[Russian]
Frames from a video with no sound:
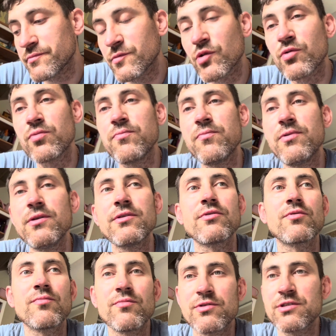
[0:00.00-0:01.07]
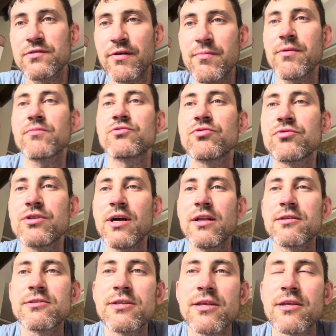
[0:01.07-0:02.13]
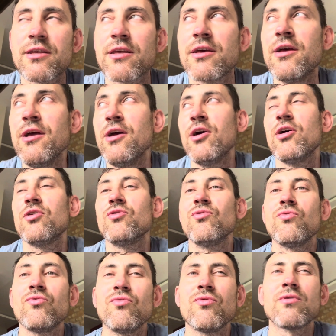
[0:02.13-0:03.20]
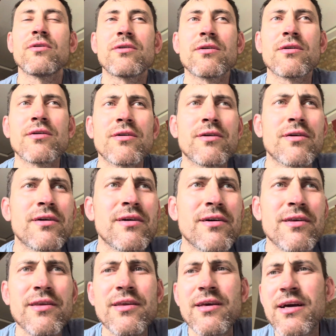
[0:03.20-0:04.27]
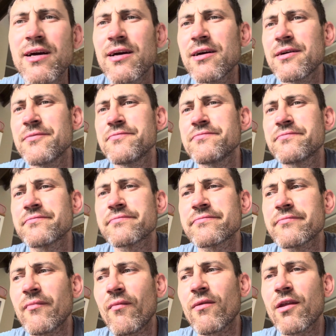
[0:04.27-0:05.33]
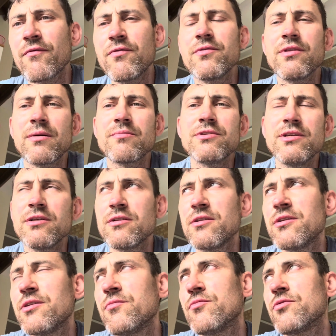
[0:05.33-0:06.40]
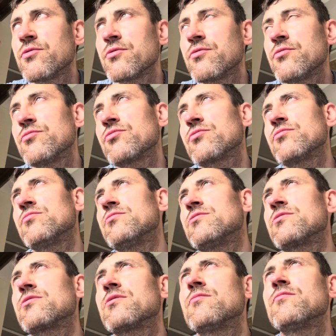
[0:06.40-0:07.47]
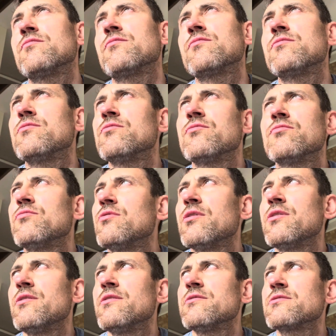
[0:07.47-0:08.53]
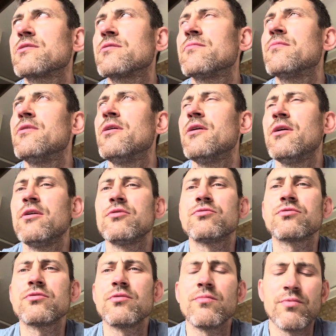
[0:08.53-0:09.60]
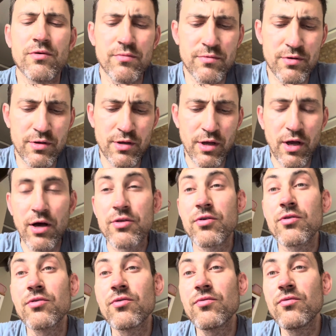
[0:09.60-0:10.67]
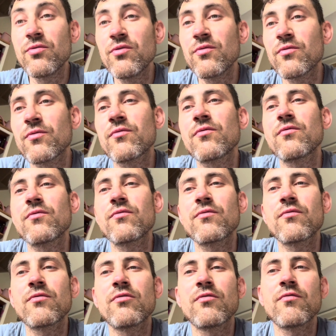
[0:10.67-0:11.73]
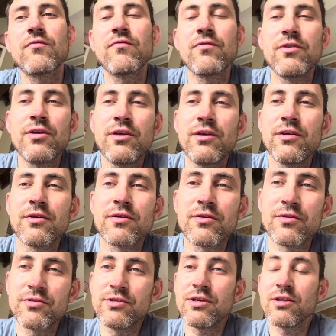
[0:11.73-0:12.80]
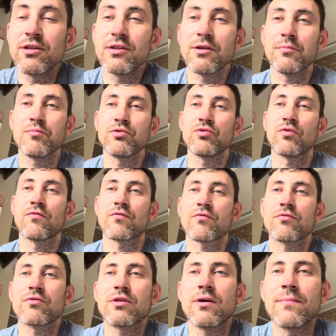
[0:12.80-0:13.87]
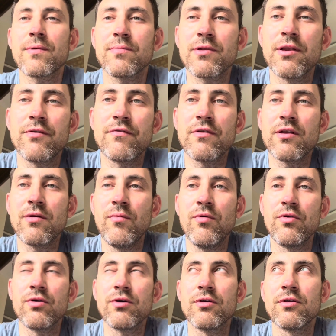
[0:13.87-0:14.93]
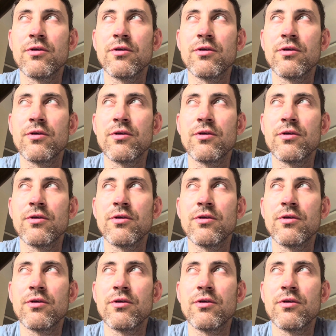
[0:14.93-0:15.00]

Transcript: Он такой, блин, ну мы же с вами обсуждали ценники. Ну, э, я... Вы нам делали ремонт. Кому? Ну, на Невском, что-то не помню. Он такой, ну, вы делали нам бытовку, там обклеивали обои.